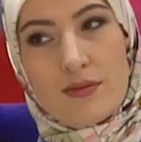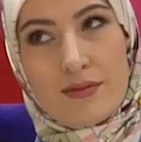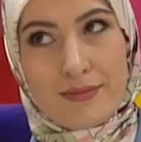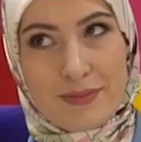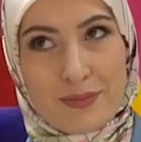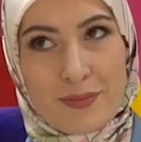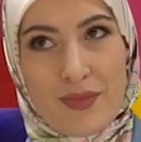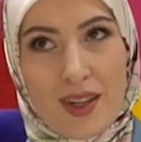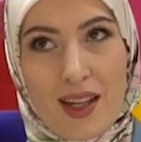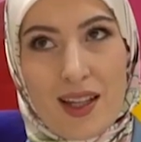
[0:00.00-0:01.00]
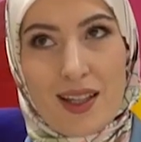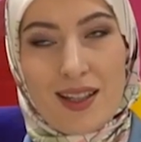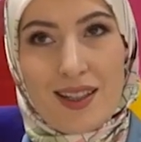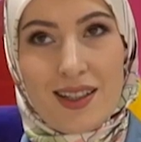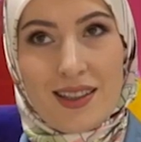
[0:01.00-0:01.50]
Угу.
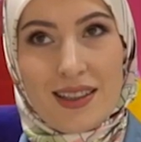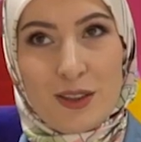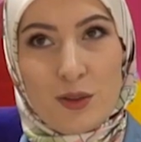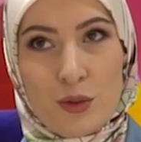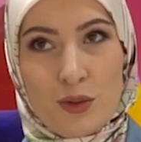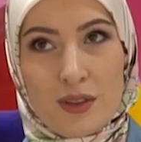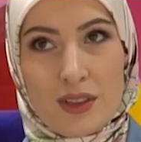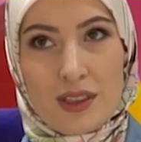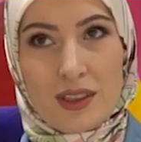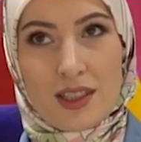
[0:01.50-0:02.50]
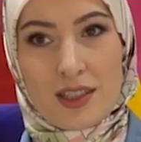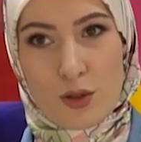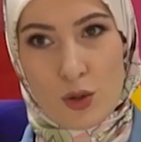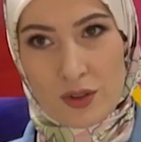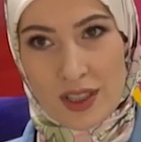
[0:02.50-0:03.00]
А, но а,
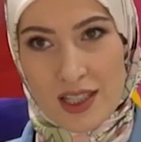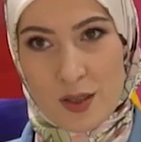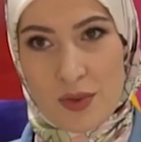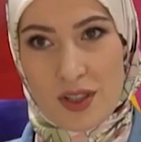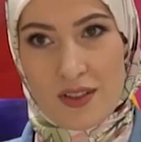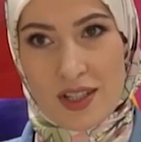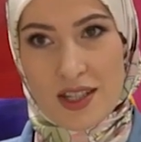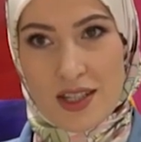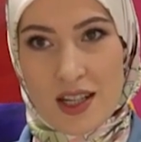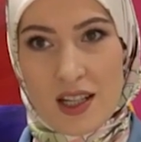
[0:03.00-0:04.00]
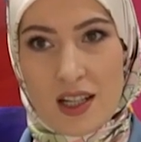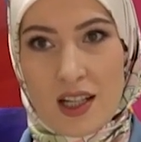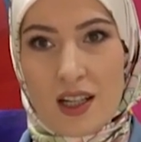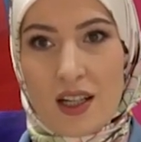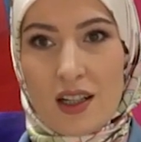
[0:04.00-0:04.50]
дословно, если перевести,
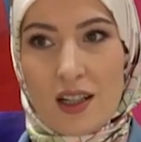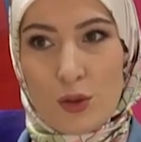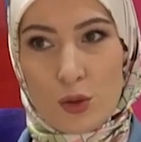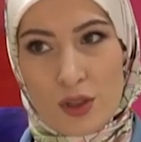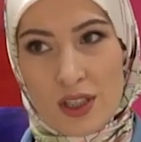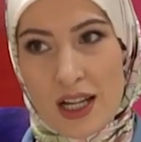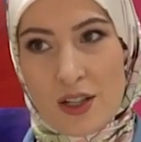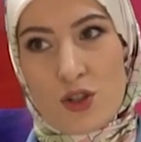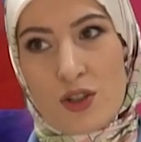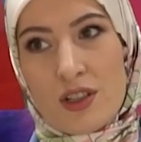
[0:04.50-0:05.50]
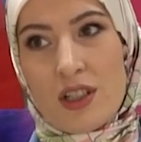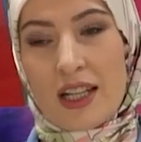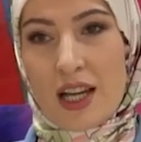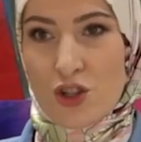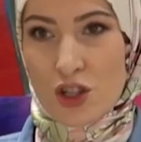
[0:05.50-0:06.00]
а, лудды анчинга
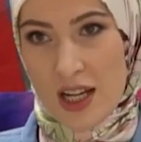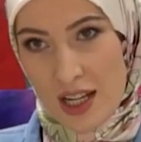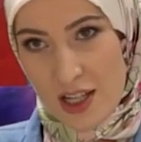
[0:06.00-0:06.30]
кашара